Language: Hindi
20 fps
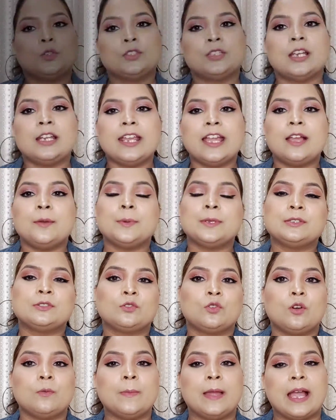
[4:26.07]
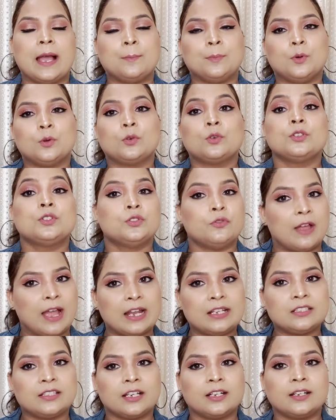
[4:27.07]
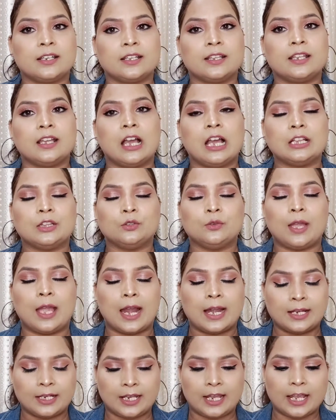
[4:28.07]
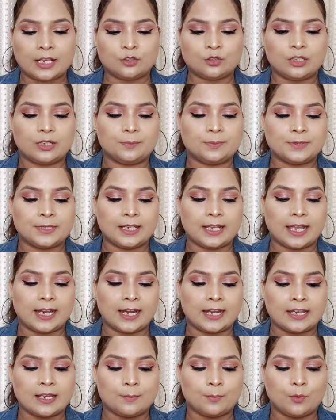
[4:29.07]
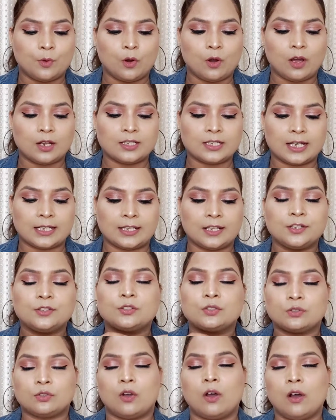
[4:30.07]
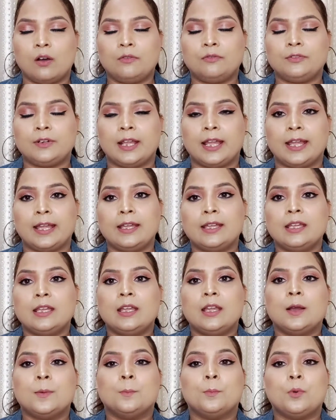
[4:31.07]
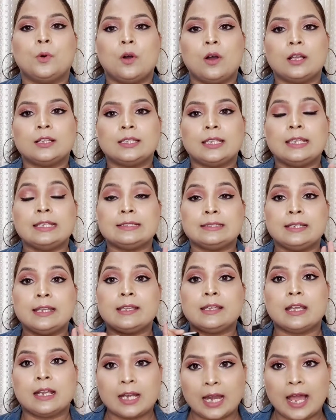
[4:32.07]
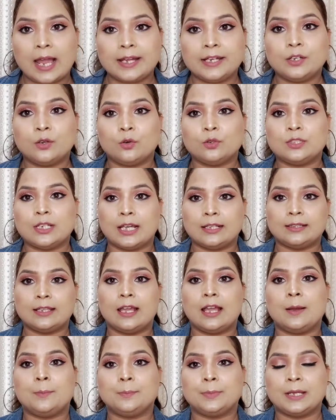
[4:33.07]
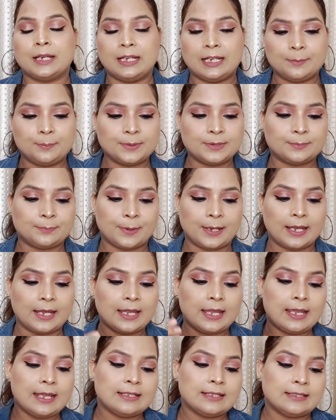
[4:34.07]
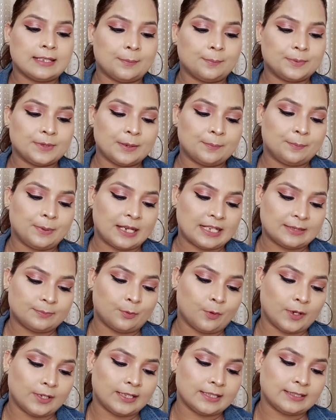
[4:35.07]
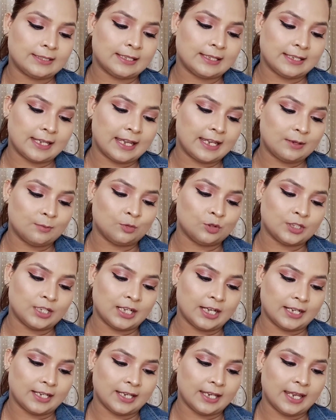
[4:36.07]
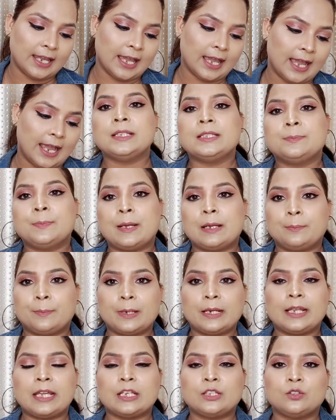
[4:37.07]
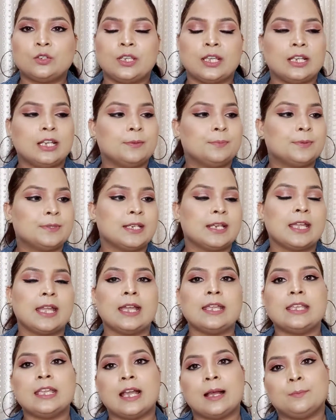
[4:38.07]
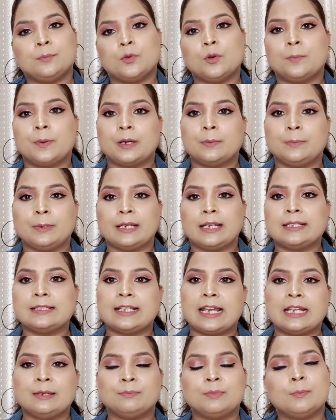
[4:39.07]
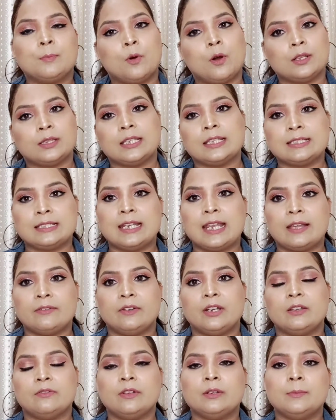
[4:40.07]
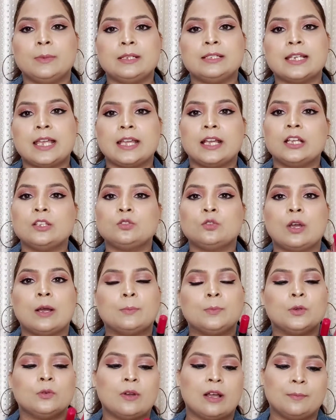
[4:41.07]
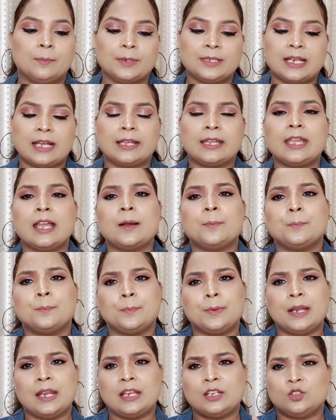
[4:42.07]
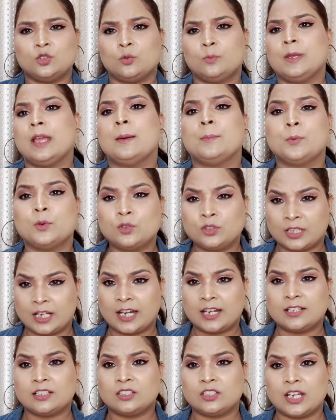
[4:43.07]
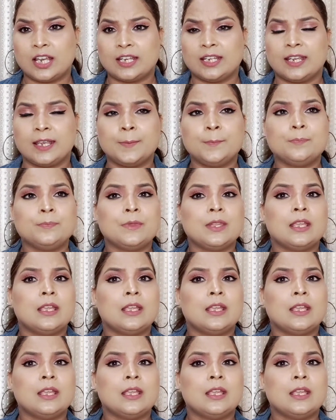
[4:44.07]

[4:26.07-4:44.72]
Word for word: तो चलिए अब इसको मैं आप लोग को स्वैच करके दिखाती हूँ एंड ये जो लिपस्टिक है ना ये बहुत ज्यादा सॉफ्ट है बहुत इजिली ग्लाइड हो जाता है आपके लिप्स पे सबसे प्लस पॉइंट इसकी यही मुझे लगी है मीन्स पर्पल के जो ये लिपस्टिक है ये आपको पर्पल के साइड पे बहुत इजिली अवेलेबल मिल जाएगा तो आप लोग वहां पे जाके अपने जो भी आपको शेड्स चाहिए